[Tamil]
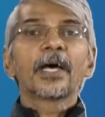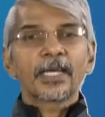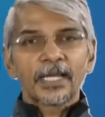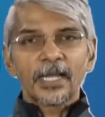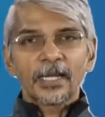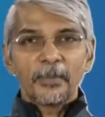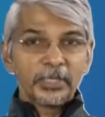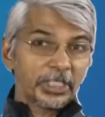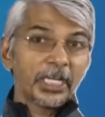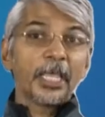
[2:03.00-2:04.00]
நகரங்கள் நம்ம
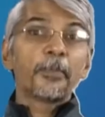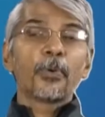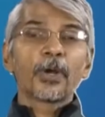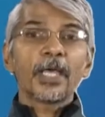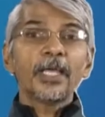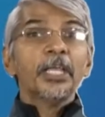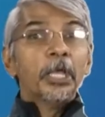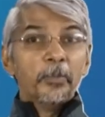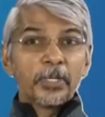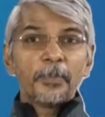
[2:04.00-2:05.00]
சென்னை போல
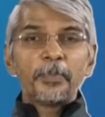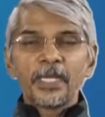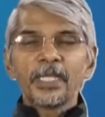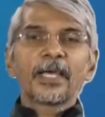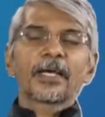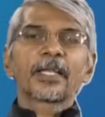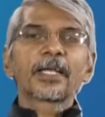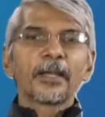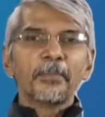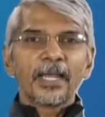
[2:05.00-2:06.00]
மிகப்பெரிய
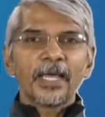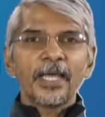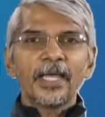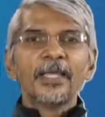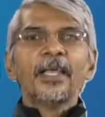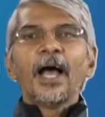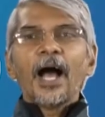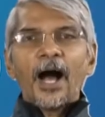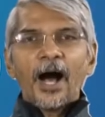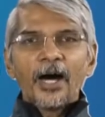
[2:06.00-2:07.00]
நகரங்கள் மேலே
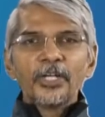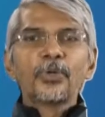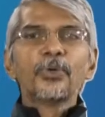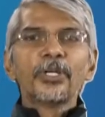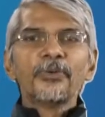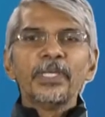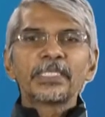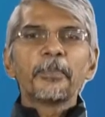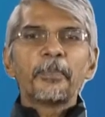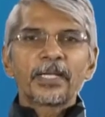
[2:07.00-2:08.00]
அணுகுண்டு
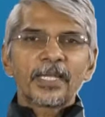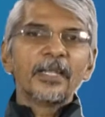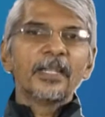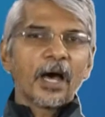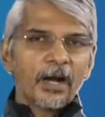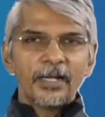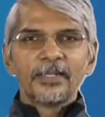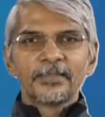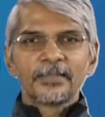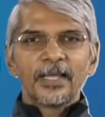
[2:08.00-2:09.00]
வீசப்பட்ட நாள்
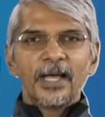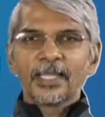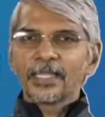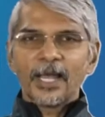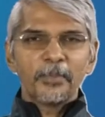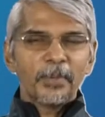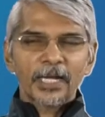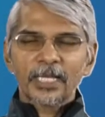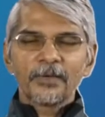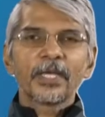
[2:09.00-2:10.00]
அதை நாம்
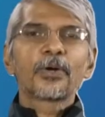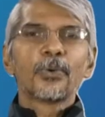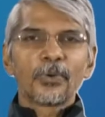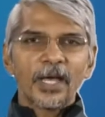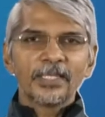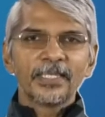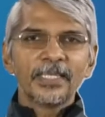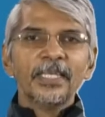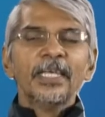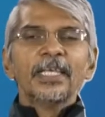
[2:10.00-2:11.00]
மறக்கவே கூடாது
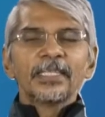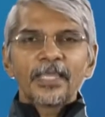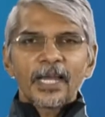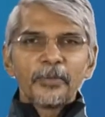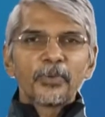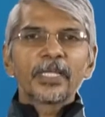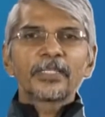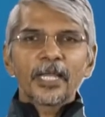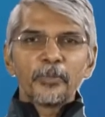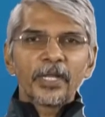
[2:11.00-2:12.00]
தலைமுறை
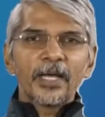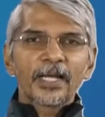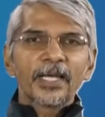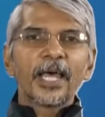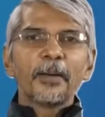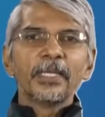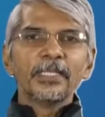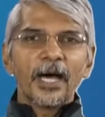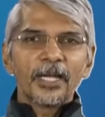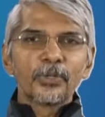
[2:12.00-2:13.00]
தலைமுறையாக நாம்
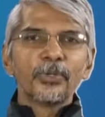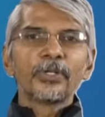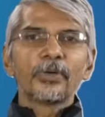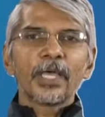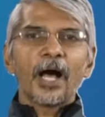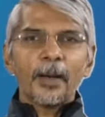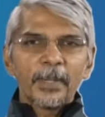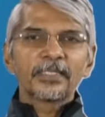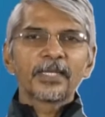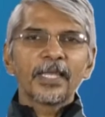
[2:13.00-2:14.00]
இந்த அணுகுண்டினுடைய
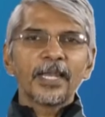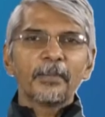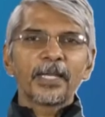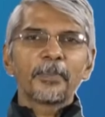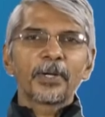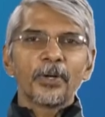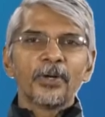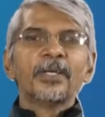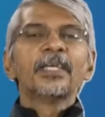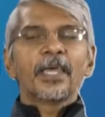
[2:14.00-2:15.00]
ஆபத்துகளை நாம் என்ன
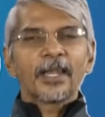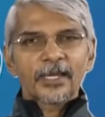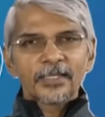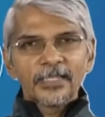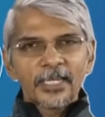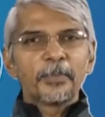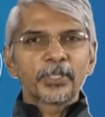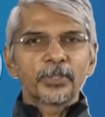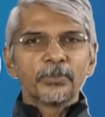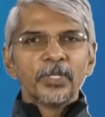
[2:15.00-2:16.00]
பண்ணோம் எல்லாருக்கும்
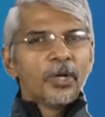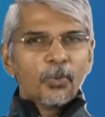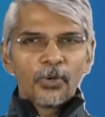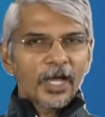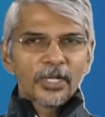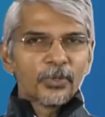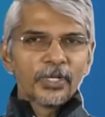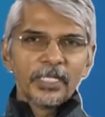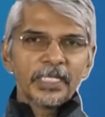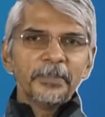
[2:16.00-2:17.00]
தெரியப்படுத்தணும் ஒரு
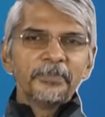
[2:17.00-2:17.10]
அணுகுண்டு